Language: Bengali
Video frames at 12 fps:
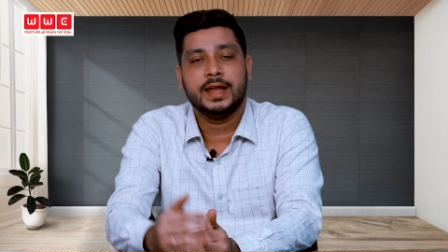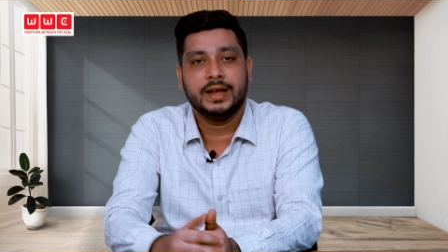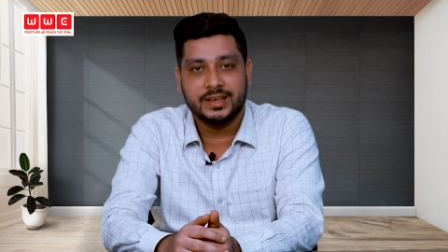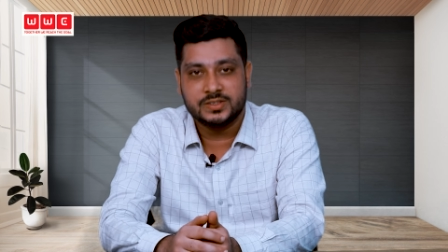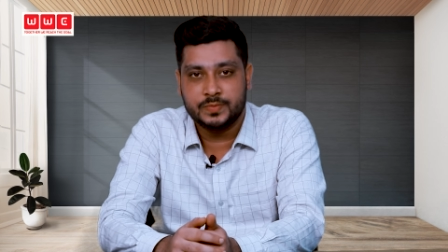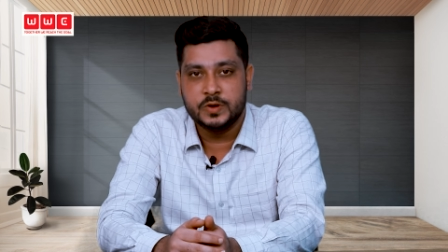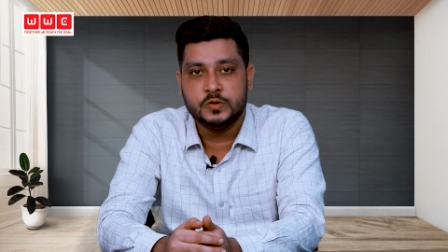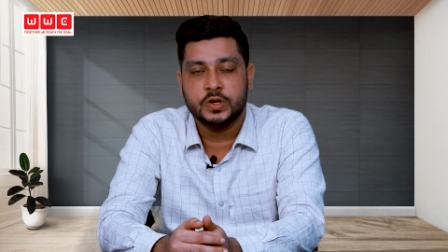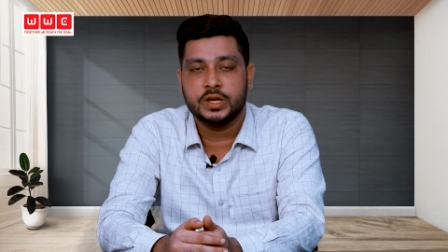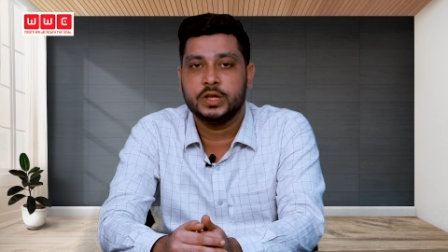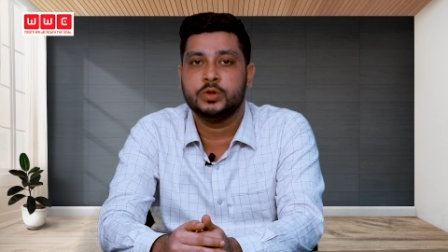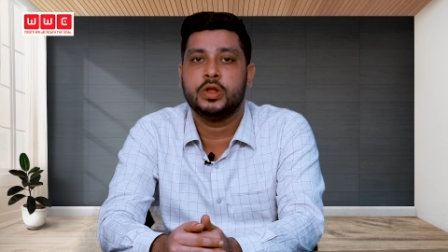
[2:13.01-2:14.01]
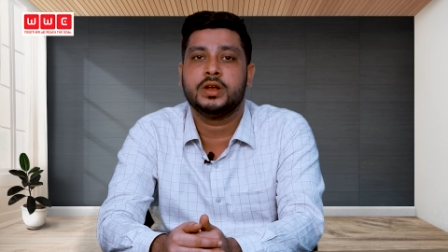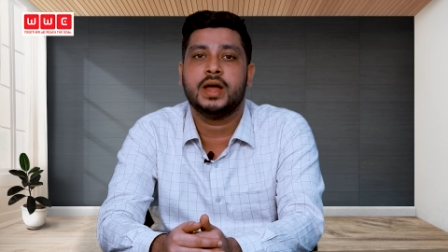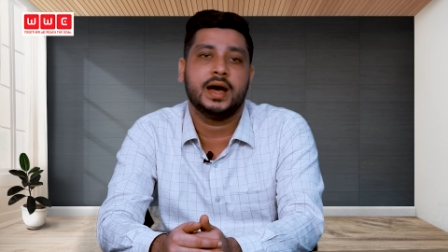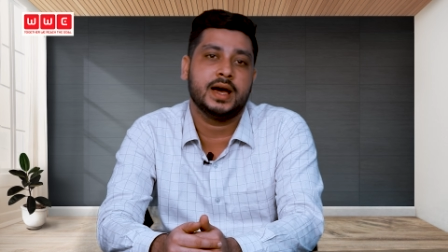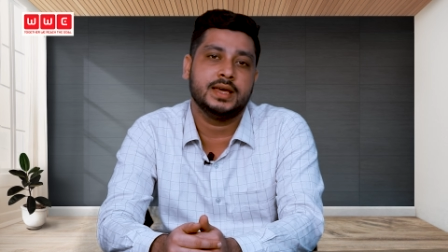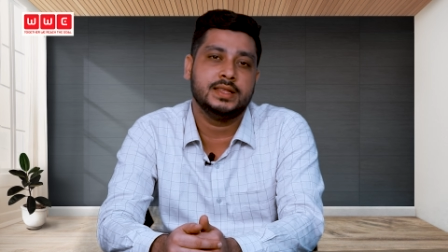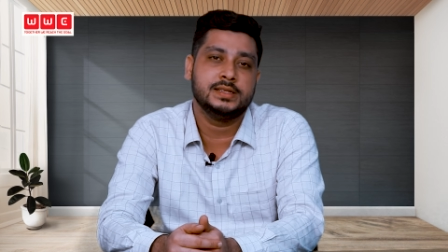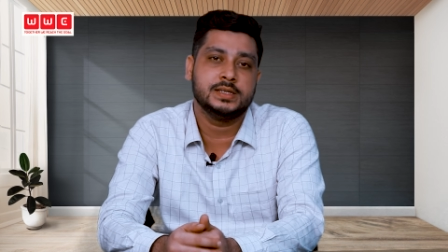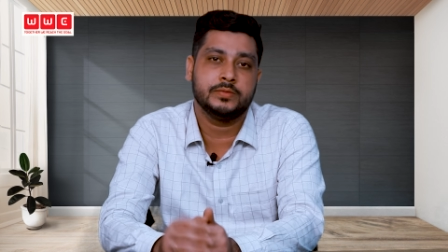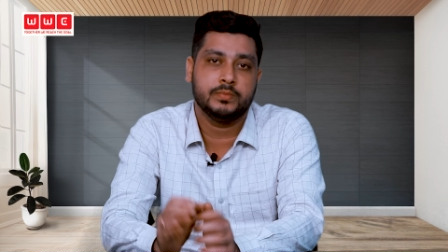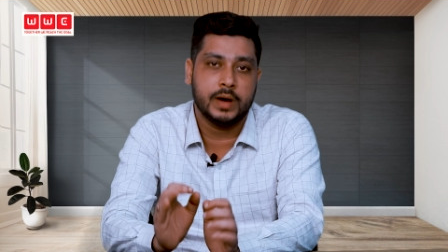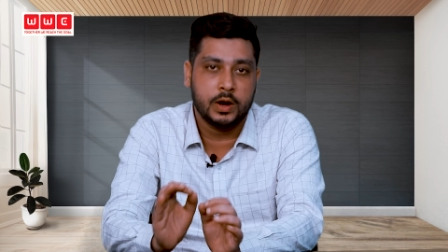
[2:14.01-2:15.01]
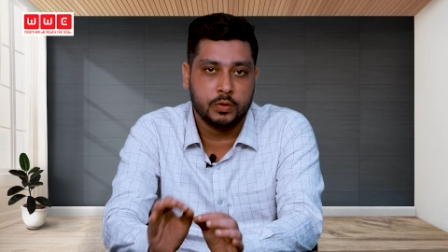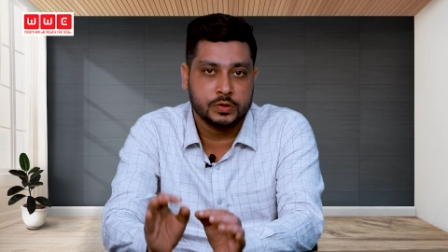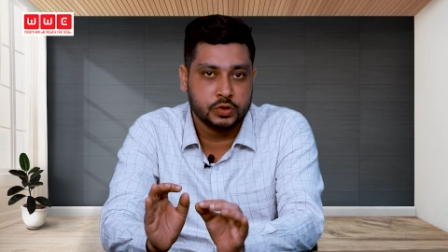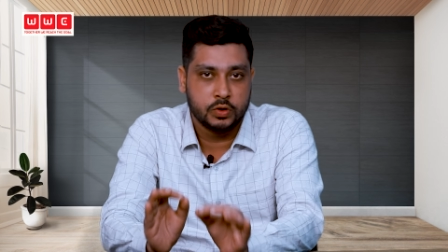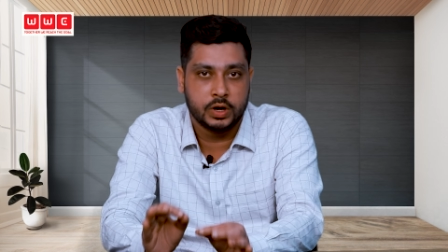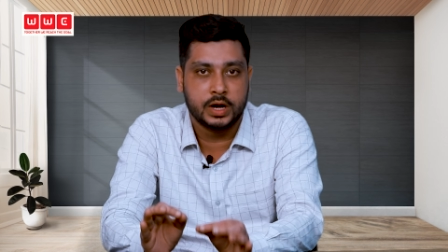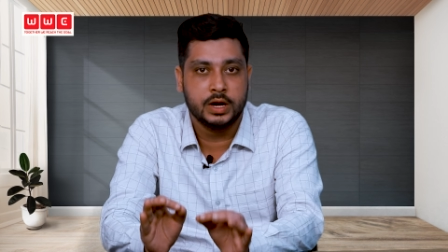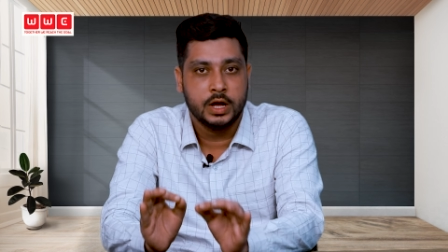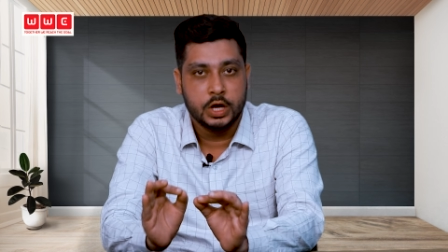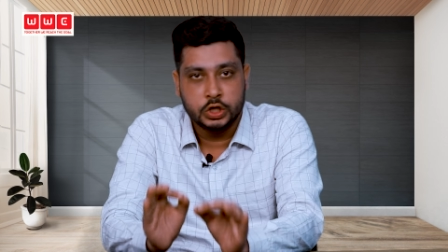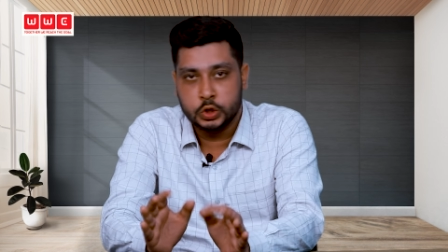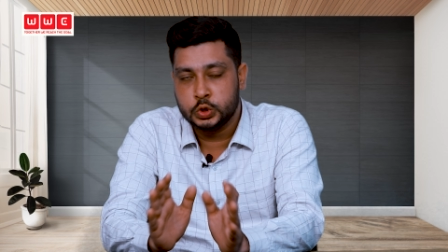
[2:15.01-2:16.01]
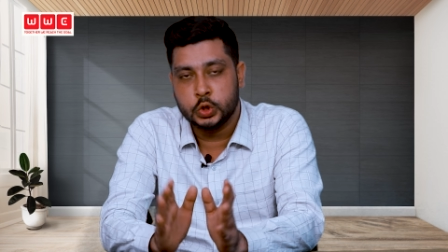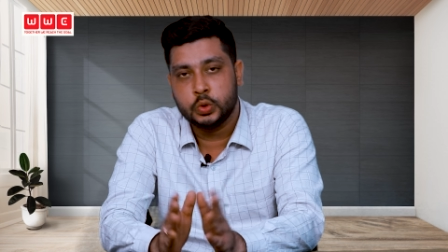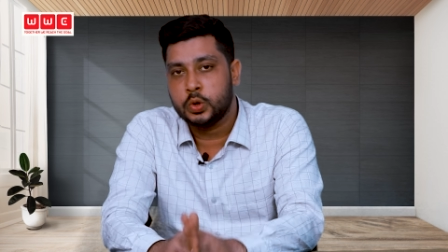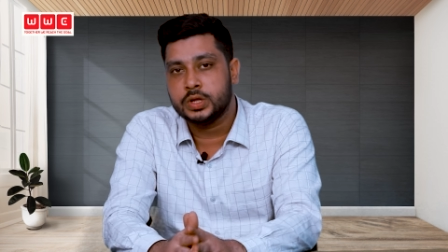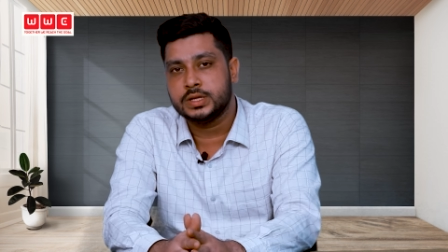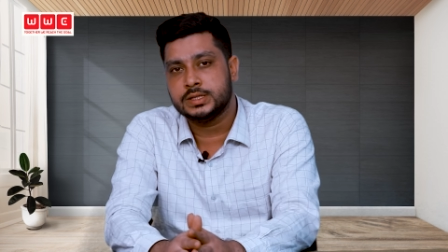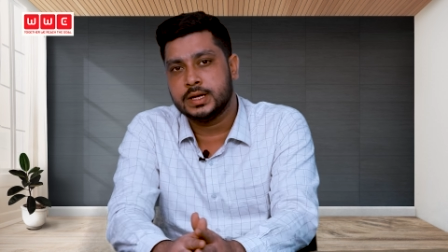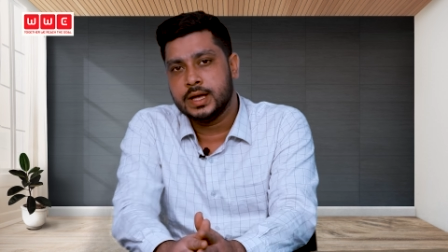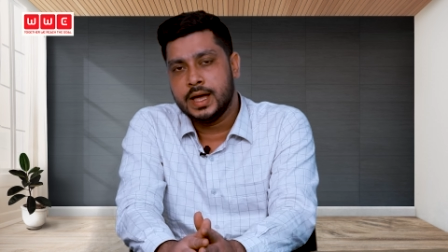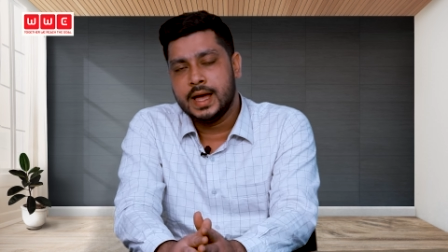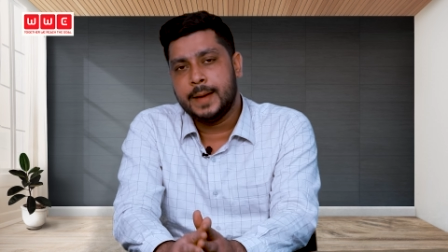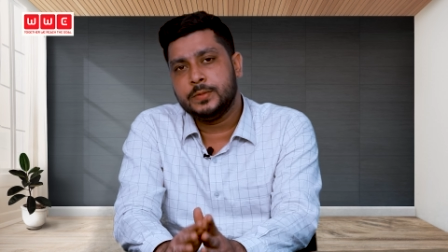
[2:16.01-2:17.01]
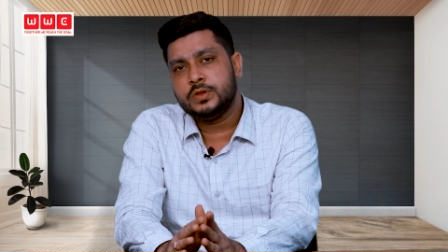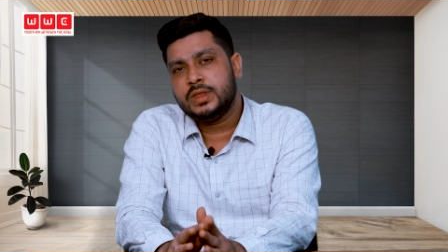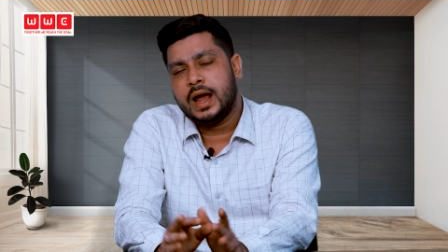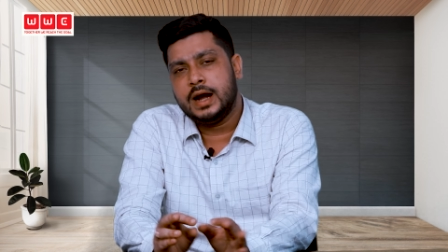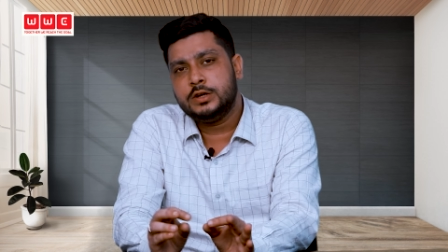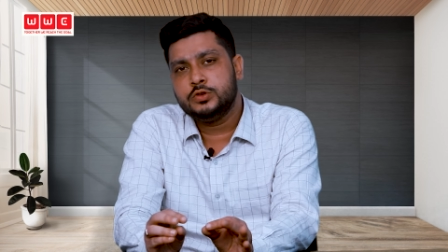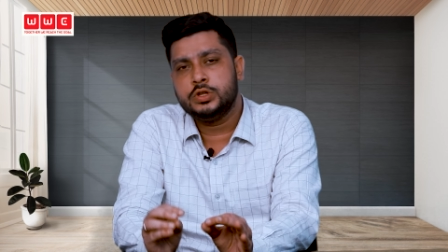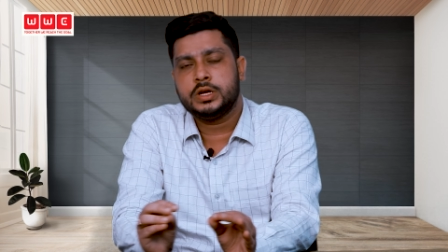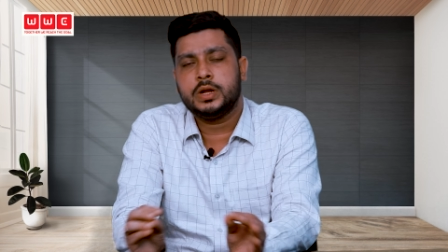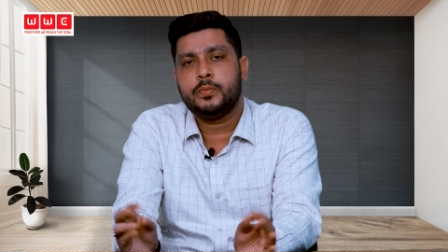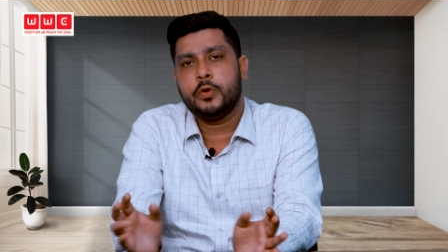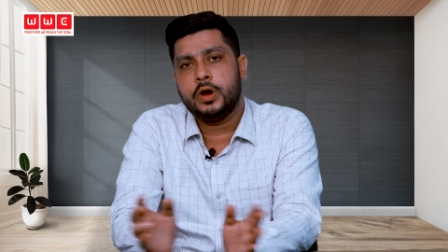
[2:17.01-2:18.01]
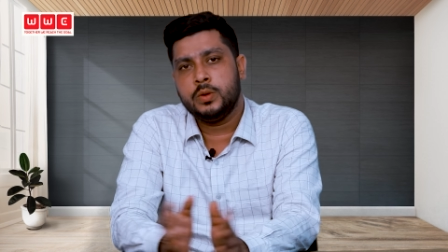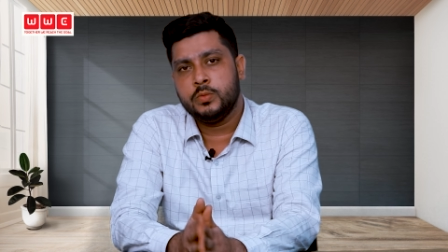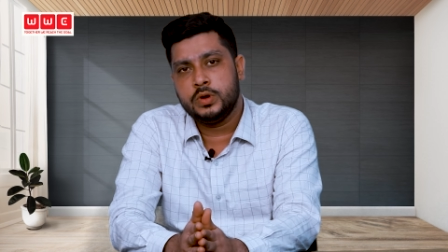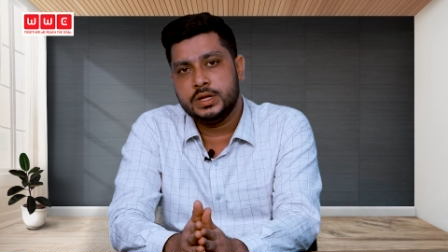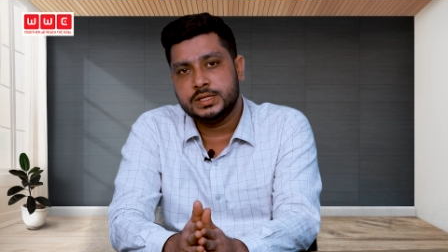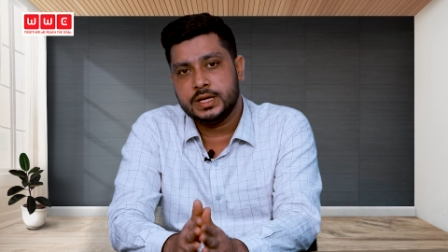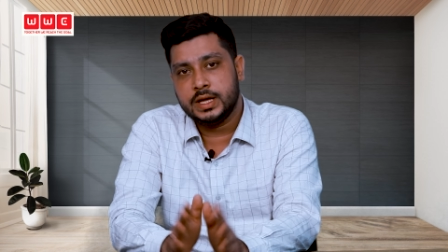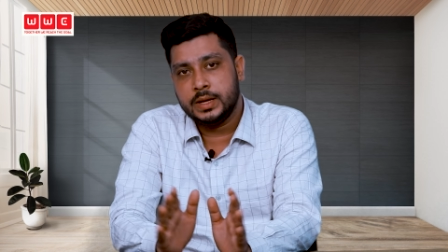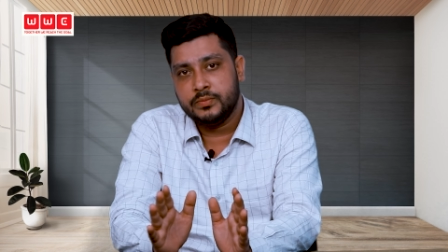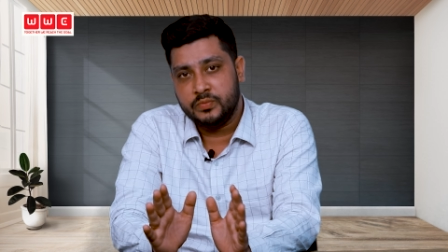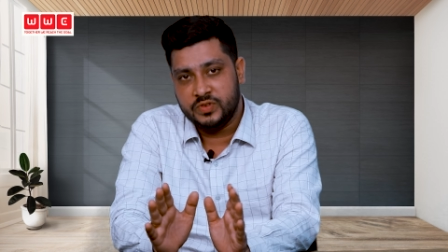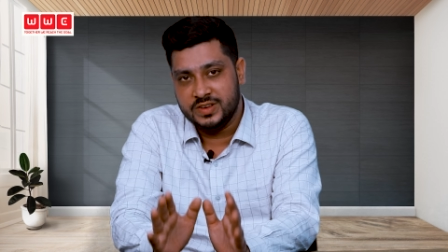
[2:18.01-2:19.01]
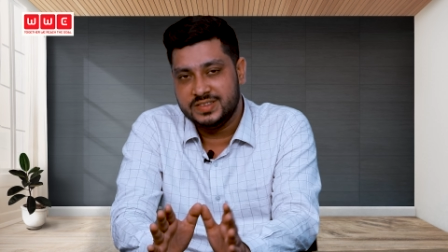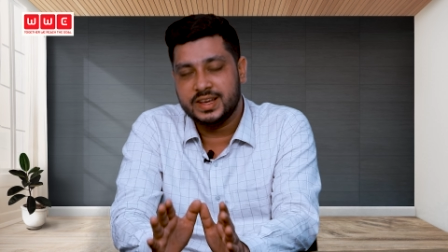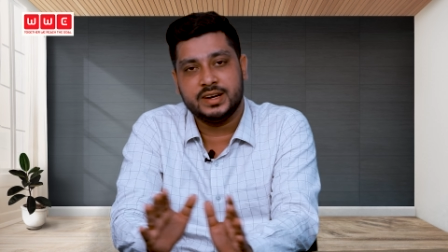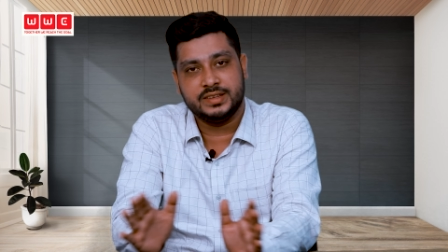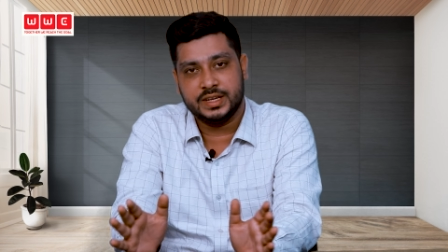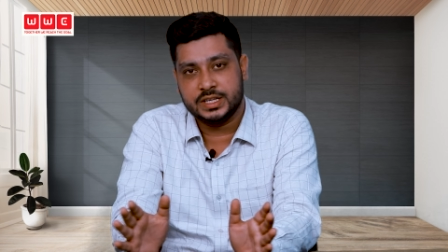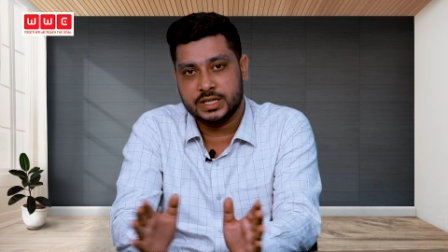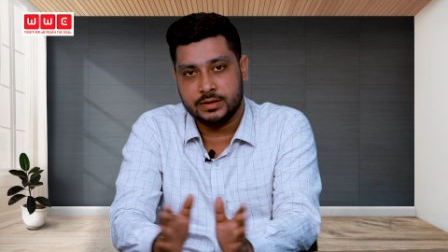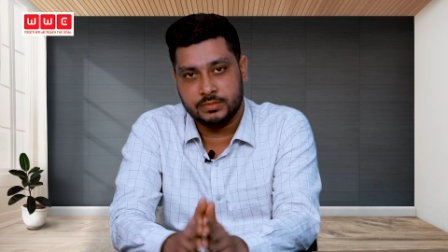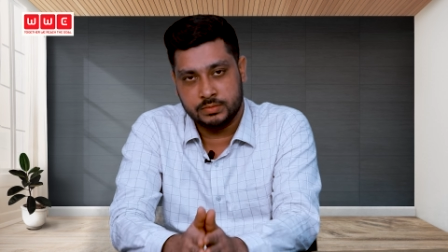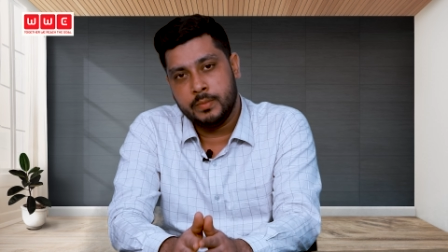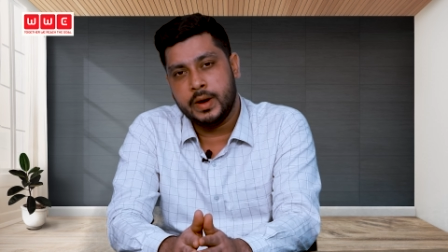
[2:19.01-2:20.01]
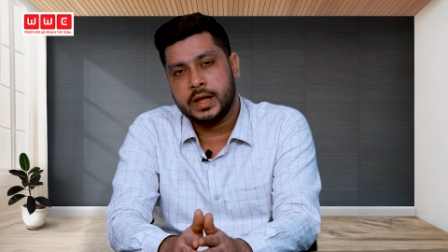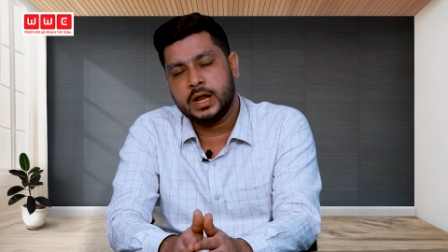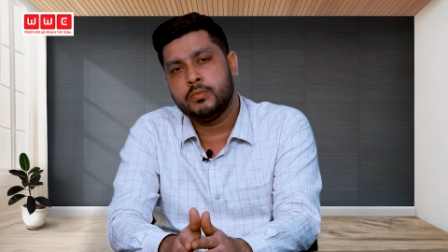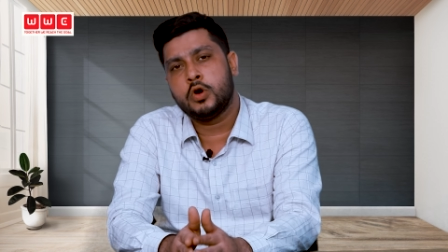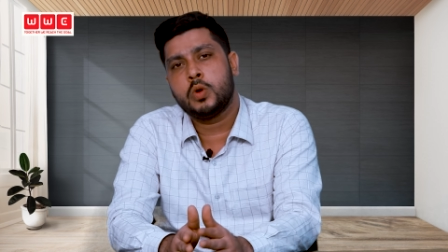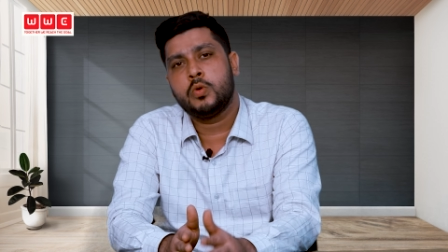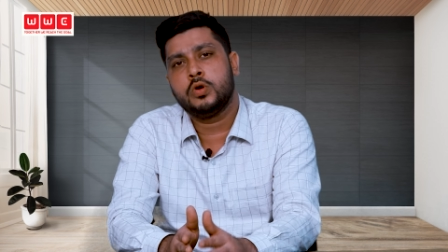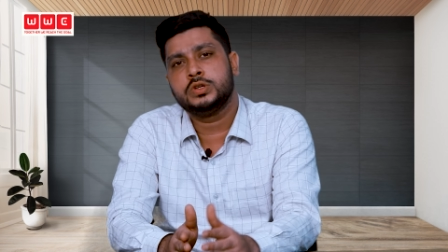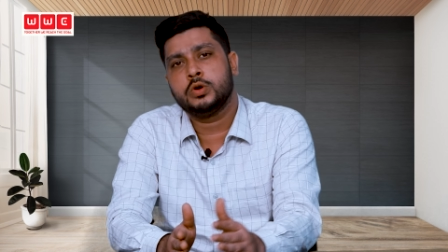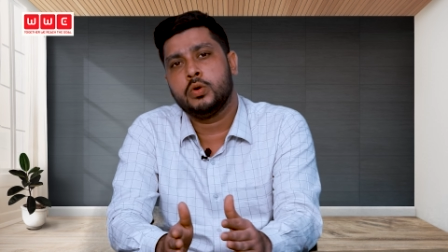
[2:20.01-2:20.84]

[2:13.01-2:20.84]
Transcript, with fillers: নেক্সট ফিউচার ফিউচারে কিন্তু অনেকটা আগাই দিচ্ছে এবং ভালো কিছু করার সুযোগ করে দিচ্ছে আমি থার্ড যদি একটা পয়েন্ট বলি যে ভিসা রিজেকশন বাইরের বড় বড়